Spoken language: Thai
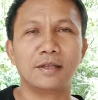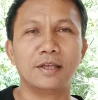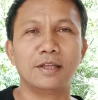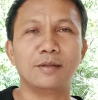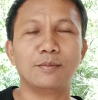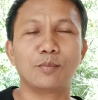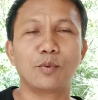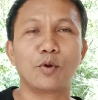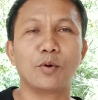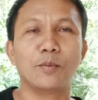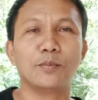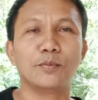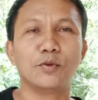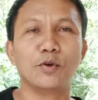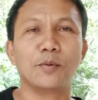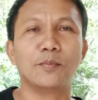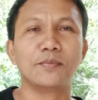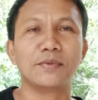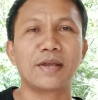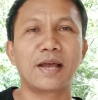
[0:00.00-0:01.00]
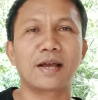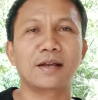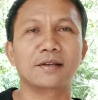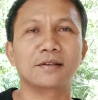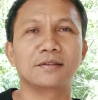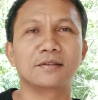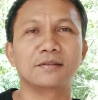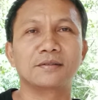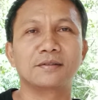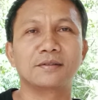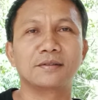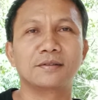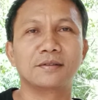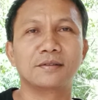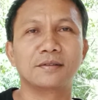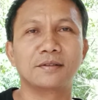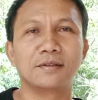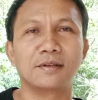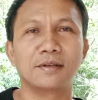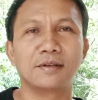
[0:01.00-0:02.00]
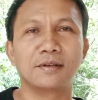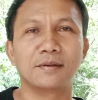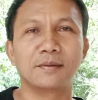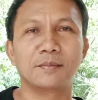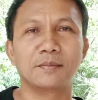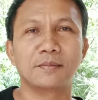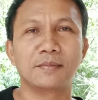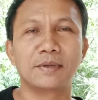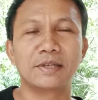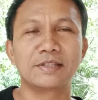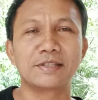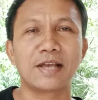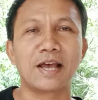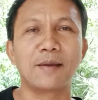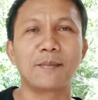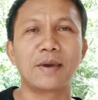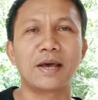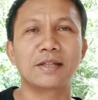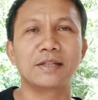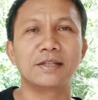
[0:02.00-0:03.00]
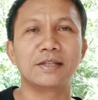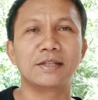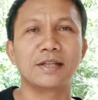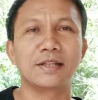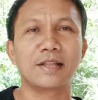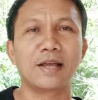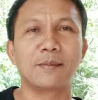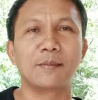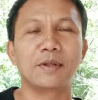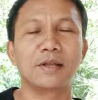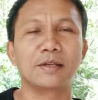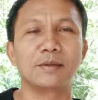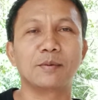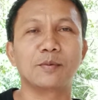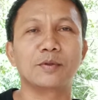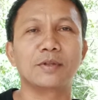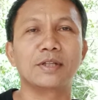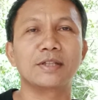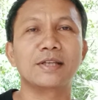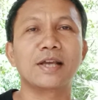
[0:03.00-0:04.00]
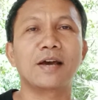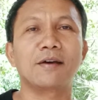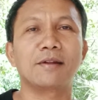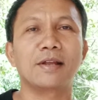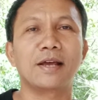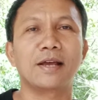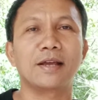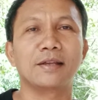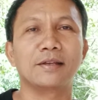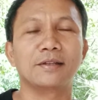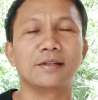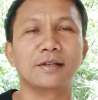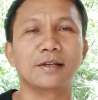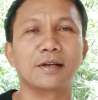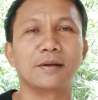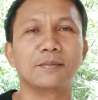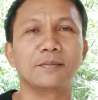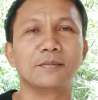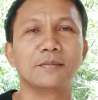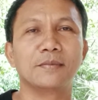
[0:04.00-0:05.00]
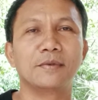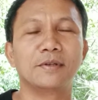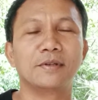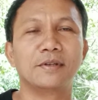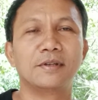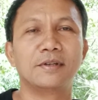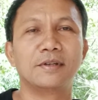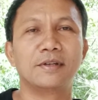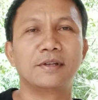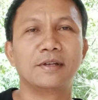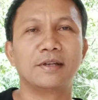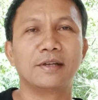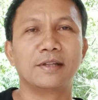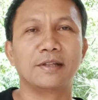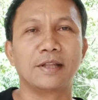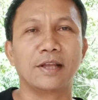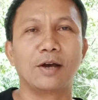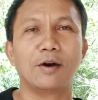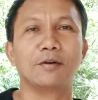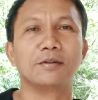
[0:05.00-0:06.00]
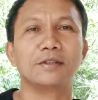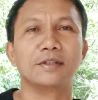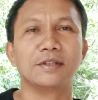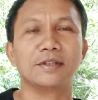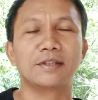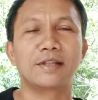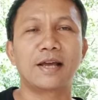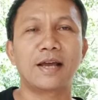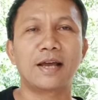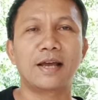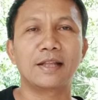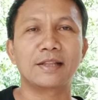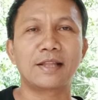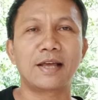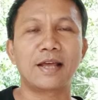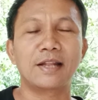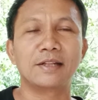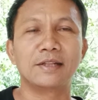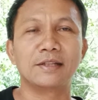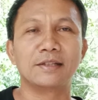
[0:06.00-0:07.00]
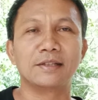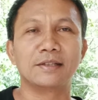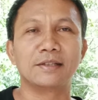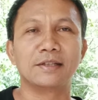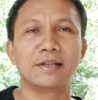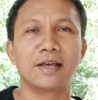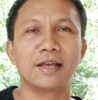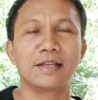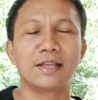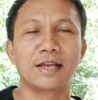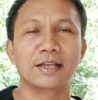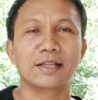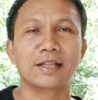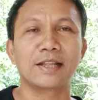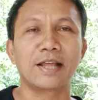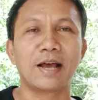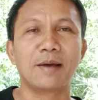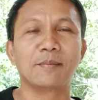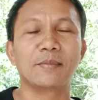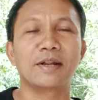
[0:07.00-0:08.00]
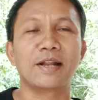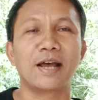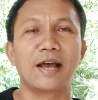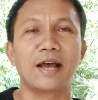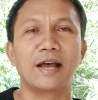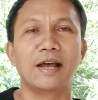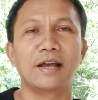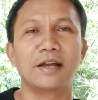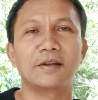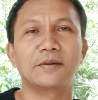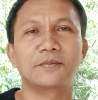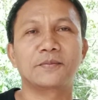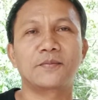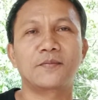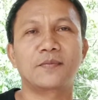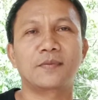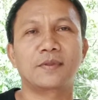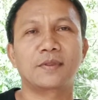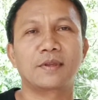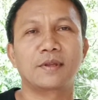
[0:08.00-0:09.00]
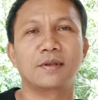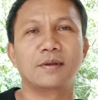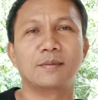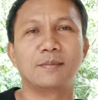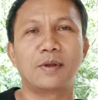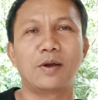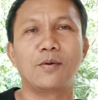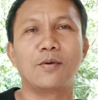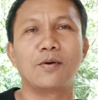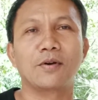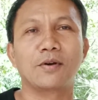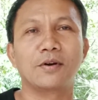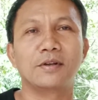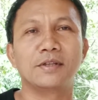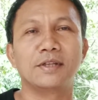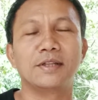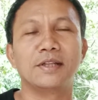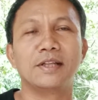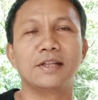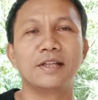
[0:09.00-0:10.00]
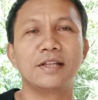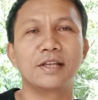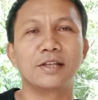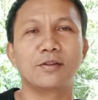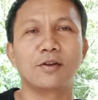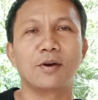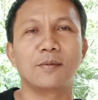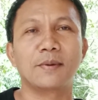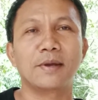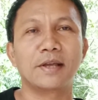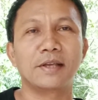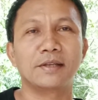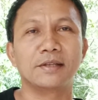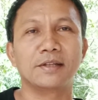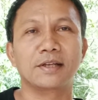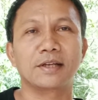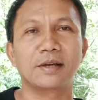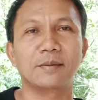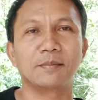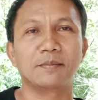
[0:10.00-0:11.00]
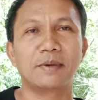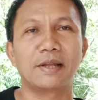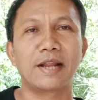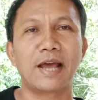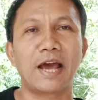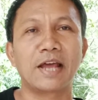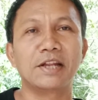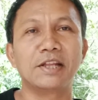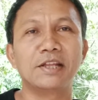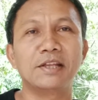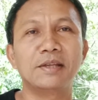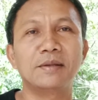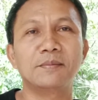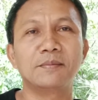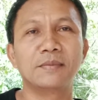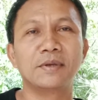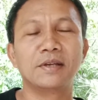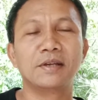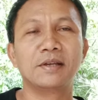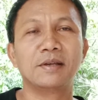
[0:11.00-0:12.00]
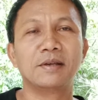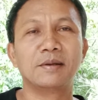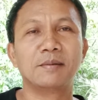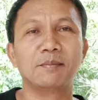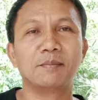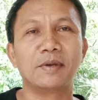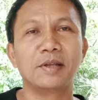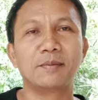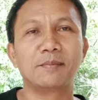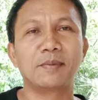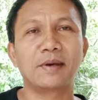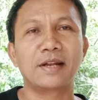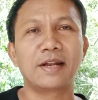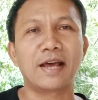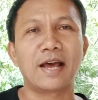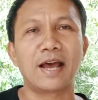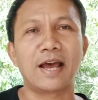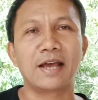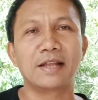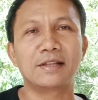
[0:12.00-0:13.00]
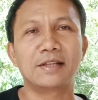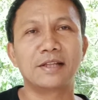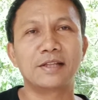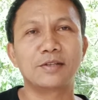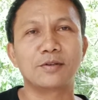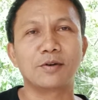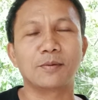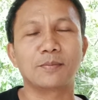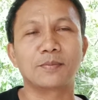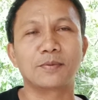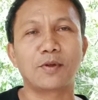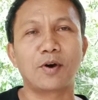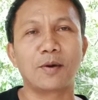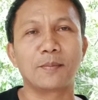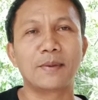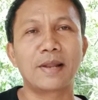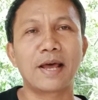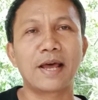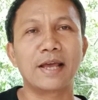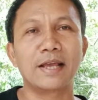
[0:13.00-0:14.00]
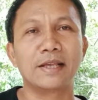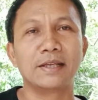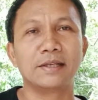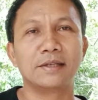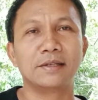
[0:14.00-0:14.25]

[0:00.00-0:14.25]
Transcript: อินตุมยมยักษ์ไม่สามารถที่จะทำอะไรพระพุทธเจ้าได้นะครับแต่เอาเถอะถ้าท่านอยากจะถามปัญหาพระองค์ก็ยินดีที่จะตอบให้นะครับปัญหานี้เป็นปัญหาที่จบตอบได้